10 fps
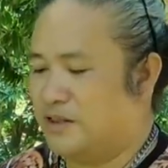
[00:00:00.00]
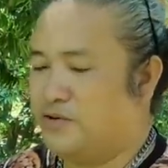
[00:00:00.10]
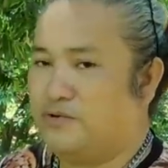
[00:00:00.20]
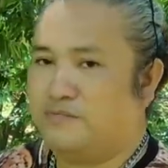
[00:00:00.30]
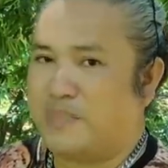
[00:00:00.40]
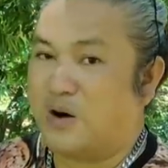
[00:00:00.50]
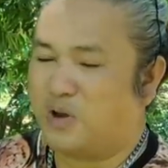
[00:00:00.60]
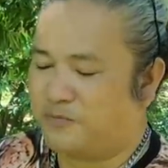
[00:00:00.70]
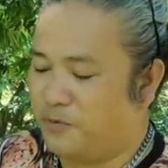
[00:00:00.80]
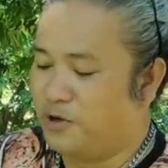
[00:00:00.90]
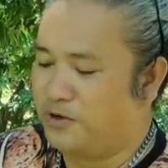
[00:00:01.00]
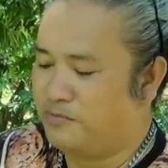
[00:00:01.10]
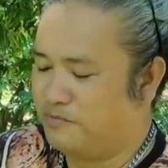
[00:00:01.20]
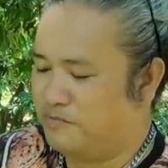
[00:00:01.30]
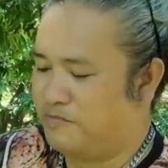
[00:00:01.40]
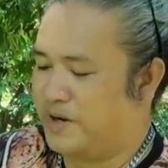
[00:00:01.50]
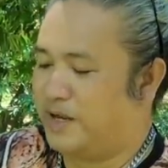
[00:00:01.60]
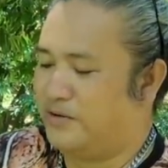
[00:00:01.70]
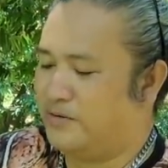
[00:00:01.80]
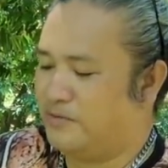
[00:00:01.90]
Ano yun? Powerful yun? Ba
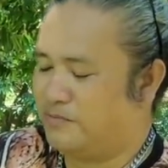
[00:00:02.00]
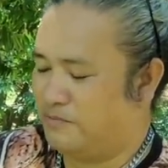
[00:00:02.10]
ganun?